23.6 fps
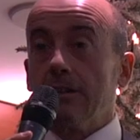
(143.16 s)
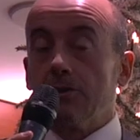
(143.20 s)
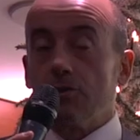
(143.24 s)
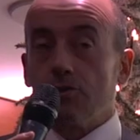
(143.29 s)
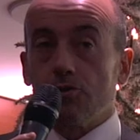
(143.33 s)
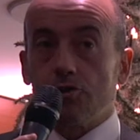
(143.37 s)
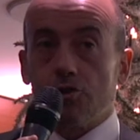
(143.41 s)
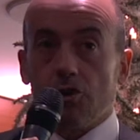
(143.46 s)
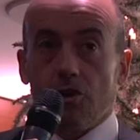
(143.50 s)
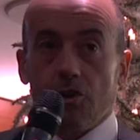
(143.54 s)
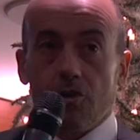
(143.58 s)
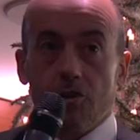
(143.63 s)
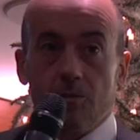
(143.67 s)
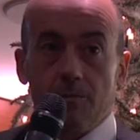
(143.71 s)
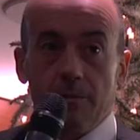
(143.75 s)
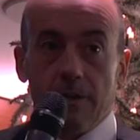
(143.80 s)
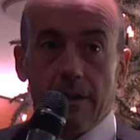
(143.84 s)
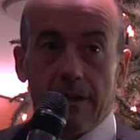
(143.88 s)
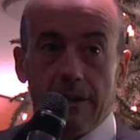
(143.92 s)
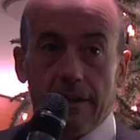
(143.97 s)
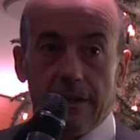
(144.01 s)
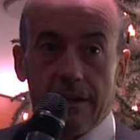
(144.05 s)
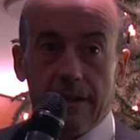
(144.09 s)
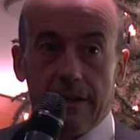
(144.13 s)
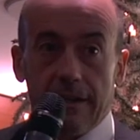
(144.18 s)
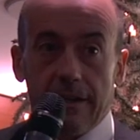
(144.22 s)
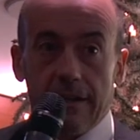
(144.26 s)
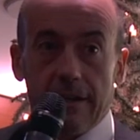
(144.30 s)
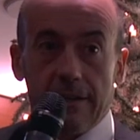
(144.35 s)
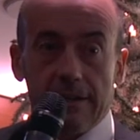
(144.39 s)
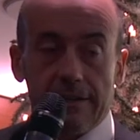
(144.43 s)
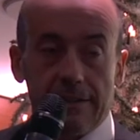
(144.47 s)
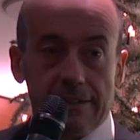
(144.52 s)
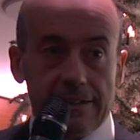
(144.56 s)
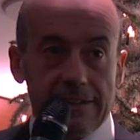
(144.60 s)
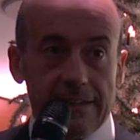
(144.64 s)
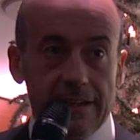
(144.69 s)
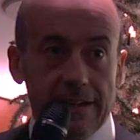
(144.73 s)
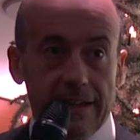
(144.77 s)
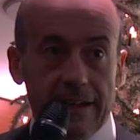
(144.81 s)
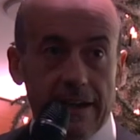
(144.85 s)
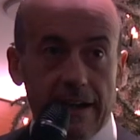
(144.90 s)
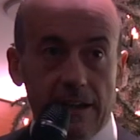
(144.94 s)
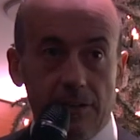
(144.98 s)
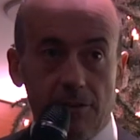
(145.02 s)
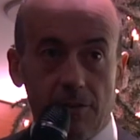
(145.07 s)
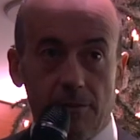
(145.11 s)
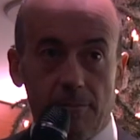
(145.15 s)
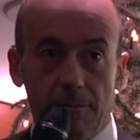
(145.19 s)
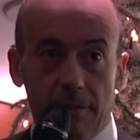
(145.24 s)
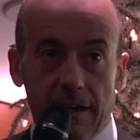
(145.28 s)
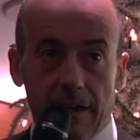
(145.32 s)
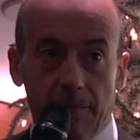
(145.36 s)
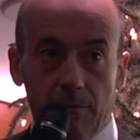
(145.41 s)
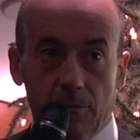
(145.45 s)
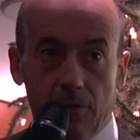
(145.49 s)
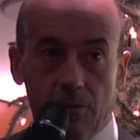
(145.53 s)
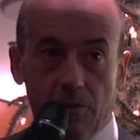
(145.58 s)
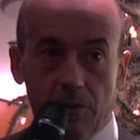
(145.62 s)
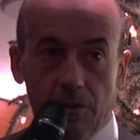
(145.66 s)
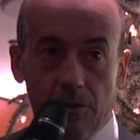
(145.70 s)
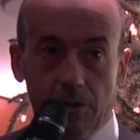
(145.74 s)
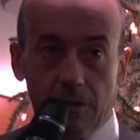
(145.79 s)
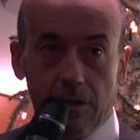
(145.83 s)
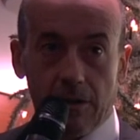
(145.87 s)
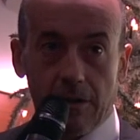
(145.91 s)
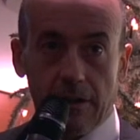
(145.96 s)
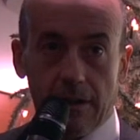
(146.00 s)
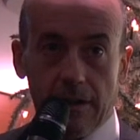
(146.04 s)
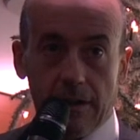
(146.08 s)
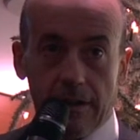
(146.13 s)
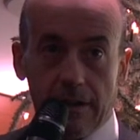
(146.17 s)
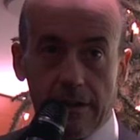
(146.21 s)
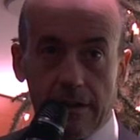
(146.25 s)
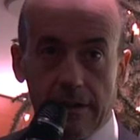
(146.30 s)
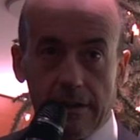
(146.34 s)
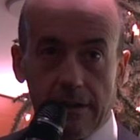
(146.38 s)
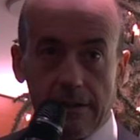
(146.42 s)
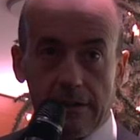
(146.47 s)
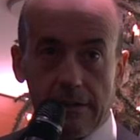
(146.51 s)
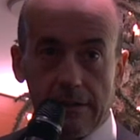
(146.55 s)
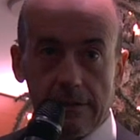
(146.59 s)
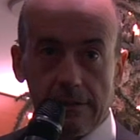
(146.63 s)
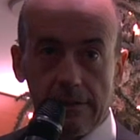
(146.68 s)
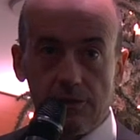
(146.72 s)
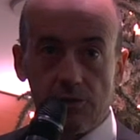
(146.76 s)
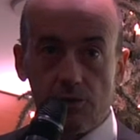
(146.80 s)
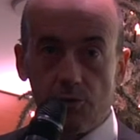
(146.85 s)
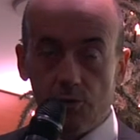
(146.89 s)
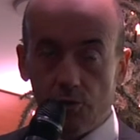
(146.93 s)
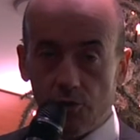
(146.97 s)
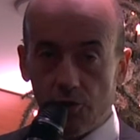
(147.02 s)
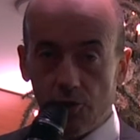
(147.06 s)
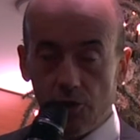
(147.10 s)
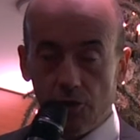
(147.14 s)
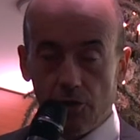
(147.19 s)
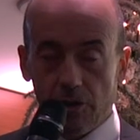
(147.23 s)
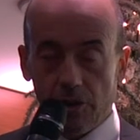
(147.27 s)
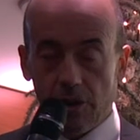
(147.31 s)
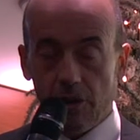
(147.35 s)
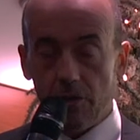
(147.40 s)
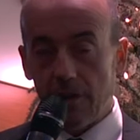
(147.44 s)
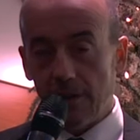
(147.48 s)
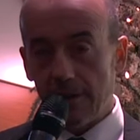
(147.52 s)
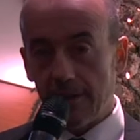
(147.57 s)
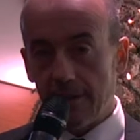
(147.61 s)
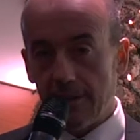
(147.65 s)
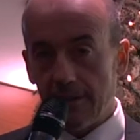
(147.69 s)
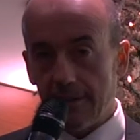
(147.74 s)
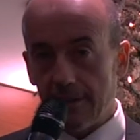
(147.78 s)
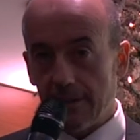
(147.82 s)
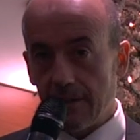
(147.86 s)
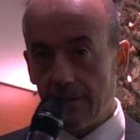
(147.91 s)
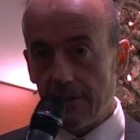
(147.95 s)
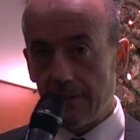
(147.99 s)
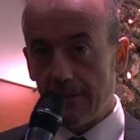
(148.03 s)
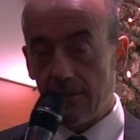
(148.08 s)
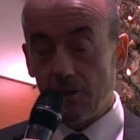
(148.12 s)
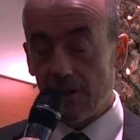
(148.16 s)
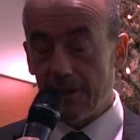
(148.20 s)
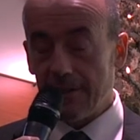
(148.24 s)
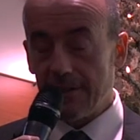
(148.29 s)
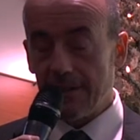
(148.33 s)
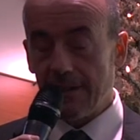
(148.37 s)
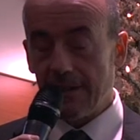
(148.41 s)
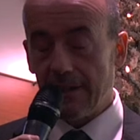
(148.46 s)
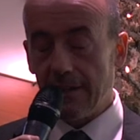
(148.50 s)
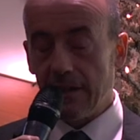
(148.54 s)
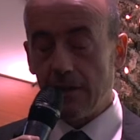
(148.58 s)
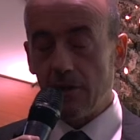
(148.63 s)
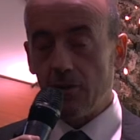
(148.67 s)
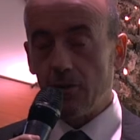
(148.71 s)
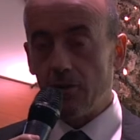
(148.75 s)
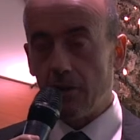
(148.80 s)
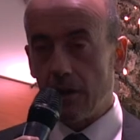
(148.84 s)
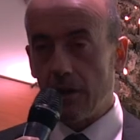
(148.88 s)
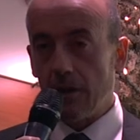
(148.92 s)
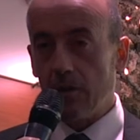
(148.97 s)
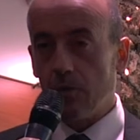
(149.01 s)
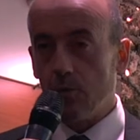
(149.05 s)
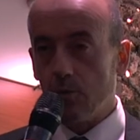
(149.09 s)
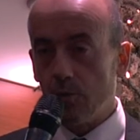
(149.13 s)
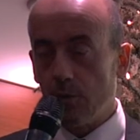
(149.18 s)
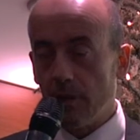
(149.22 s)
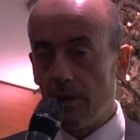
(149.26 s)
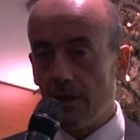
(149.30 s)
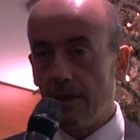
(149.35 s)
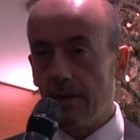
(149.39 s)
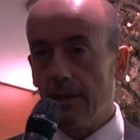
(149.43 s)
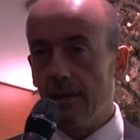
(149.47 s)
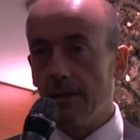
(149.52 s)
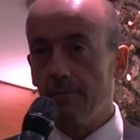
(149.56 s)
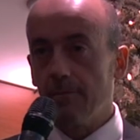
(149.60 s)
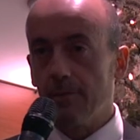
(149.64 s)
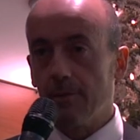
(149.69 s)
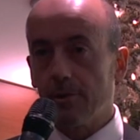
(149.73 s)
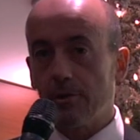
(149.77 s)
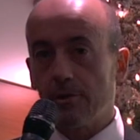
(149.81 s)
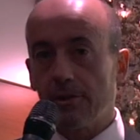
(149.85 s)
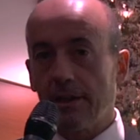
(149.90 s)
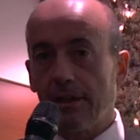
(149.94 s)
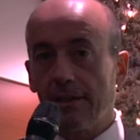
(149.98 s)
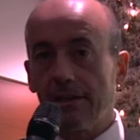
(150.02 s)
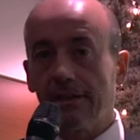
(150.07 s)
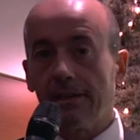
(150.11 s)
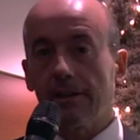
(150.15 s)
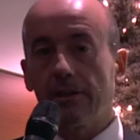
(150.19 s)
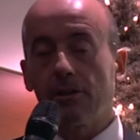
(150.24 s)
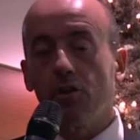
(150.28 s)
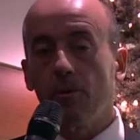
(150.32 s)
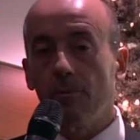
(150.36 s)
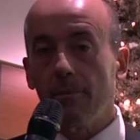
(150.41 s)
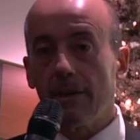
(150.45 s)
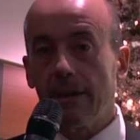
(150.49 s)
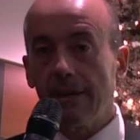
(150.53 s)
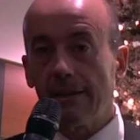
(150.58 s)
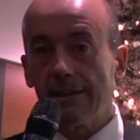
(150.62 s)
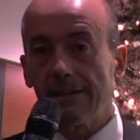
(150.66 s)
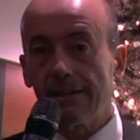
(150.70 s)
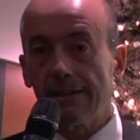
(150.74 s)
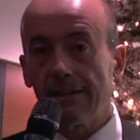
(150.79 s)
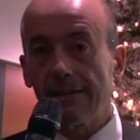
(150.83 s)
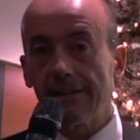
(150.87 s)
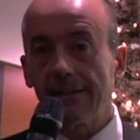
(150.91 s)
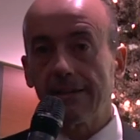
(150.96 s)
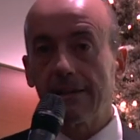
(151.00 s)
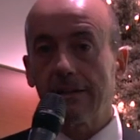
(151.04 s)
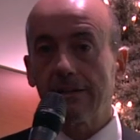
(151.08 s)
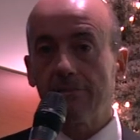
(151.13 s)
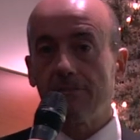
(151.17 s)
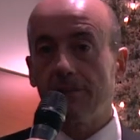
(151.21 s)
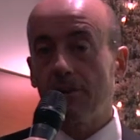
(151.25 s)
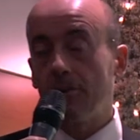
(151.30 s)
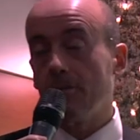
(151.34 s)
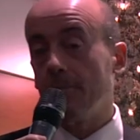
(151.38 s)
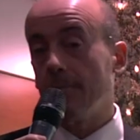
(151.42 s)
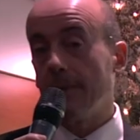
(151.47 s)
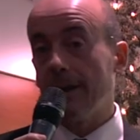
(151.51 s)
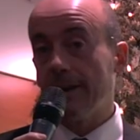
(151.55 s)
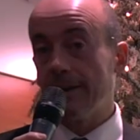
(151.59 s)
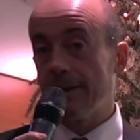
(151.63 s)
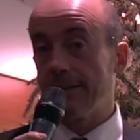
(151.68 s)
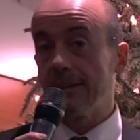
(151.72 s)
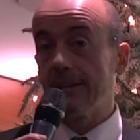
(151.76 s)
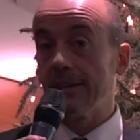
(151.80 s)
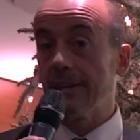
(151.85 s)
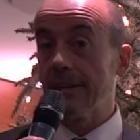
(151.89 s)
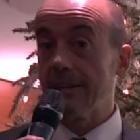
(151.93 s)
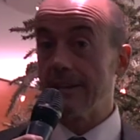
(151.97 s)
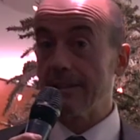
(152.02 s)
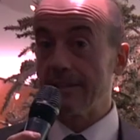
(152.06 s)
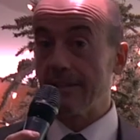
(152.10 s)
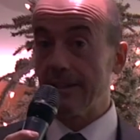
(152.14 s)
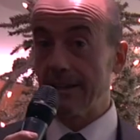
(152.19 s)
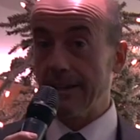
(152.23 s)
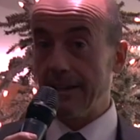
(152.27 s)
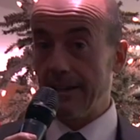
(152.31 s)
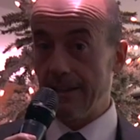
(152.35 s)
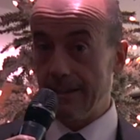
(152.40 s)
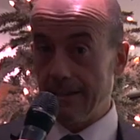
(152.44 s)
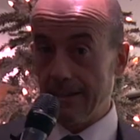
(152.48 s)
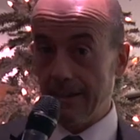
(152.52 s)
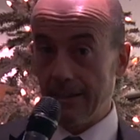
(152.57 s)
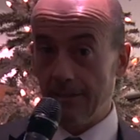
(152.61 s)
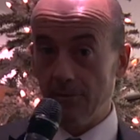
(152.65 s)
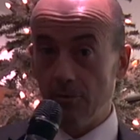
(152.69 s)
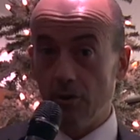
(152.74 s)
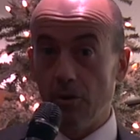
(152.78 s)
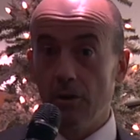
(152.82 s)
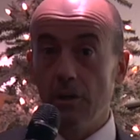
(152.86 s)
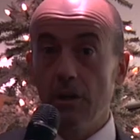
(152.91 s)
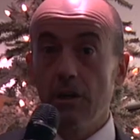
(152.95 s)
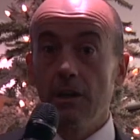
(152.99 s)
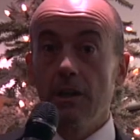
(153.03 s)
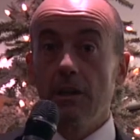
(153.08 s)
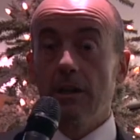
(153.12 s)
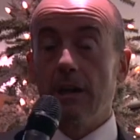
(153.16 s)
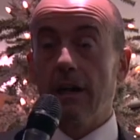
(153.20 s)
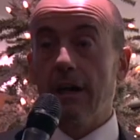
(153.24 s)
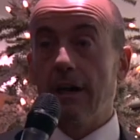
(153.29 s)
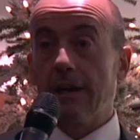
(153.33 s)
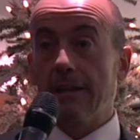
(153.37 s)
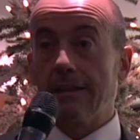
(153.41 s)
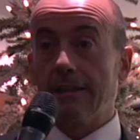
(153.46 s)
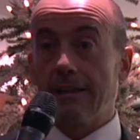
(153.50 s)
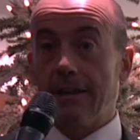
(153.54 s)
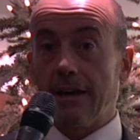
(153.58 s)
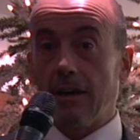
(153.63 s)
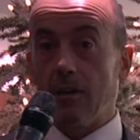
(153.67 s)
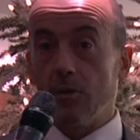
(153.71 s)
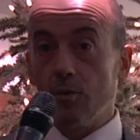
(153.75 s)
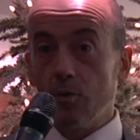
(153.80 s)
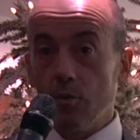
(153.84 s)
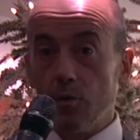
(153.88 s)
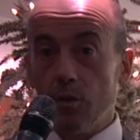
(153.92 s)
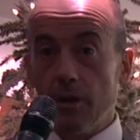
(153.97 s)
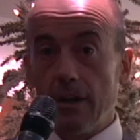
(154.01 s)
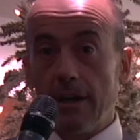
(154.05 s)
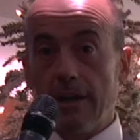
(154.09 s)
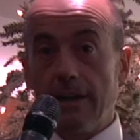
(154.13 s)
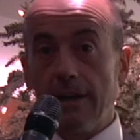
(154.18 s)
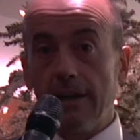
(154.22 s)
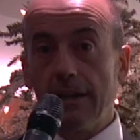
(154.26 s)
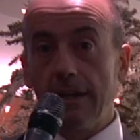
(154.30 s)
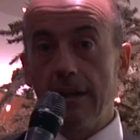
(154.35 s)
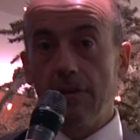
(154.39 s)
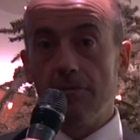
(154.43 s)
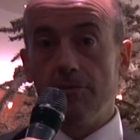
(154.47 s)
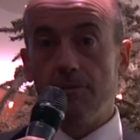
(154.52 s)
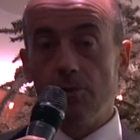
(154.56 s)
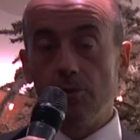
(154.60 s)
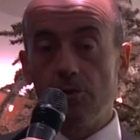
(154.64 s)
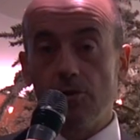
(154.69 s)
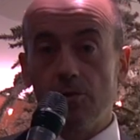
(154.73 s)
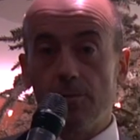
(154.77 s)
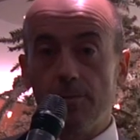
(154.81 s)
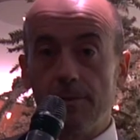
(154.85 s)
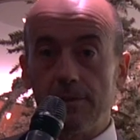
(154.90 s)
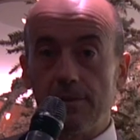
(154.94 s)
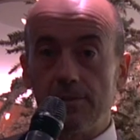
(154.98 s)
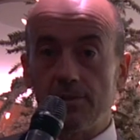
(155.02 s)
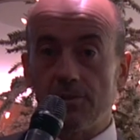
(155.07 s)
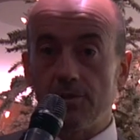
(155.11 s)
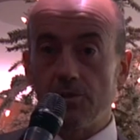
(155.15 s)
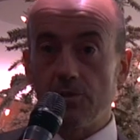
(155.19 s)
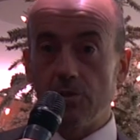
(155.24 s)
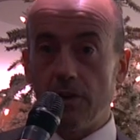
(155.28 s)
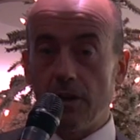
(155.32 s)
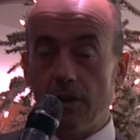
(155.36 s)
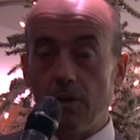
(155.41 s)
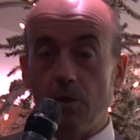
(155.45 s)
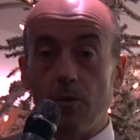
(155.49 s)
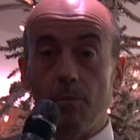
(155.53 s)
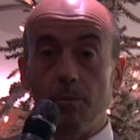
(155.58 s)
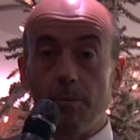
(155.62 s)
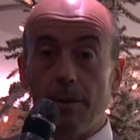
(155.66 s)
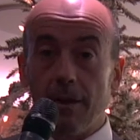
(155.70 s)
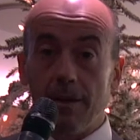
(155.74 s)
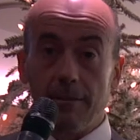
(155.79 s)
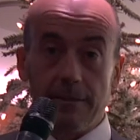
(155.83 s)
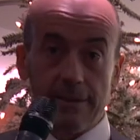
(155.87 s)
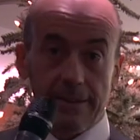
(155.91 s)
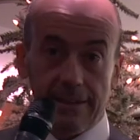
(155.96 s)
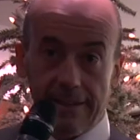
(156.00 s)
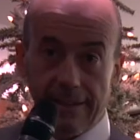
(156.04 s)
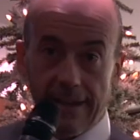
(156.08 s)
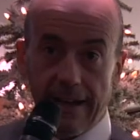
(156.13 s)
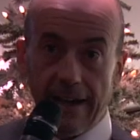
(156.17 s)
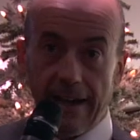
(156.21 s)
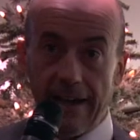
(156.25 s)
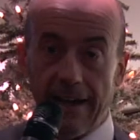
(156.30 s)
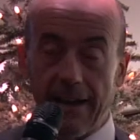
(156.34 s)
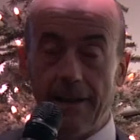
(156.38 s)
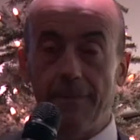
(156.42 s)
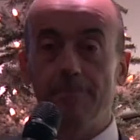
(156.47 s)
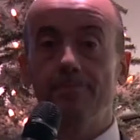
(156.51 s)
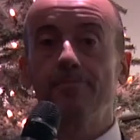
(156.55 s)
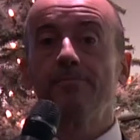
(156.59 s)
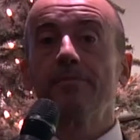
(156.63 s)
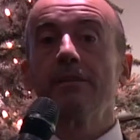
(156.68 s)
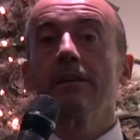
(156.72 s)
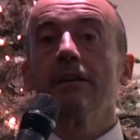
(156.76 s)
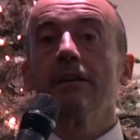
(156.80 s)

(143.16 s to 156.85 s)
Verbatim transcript: Detto ciò, come sindacato abbiamo in eh, discussione con l'azienda, con l'azienda ancora alcuni importanti argomenti che fanno parte dell'integrativo, eh, tra cui il fondo pensione complementare